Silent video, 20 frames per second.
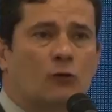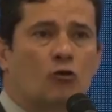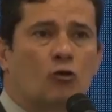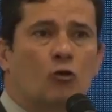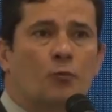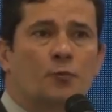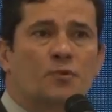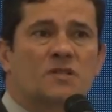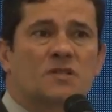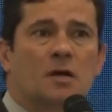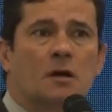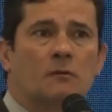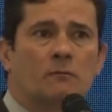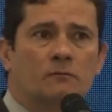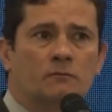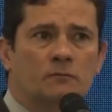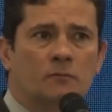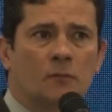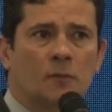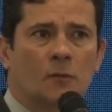
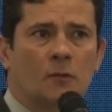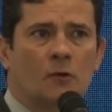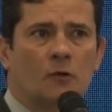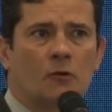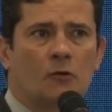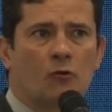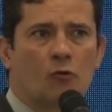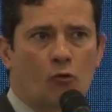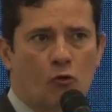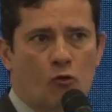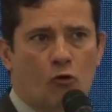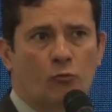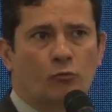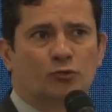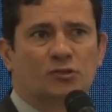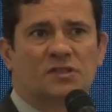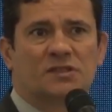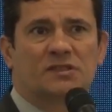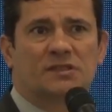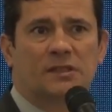corrupção
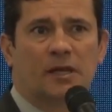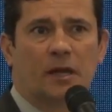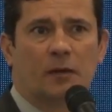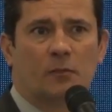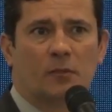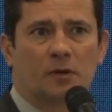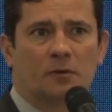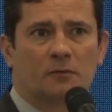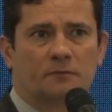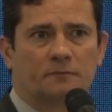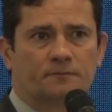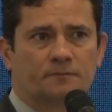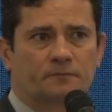como sistema.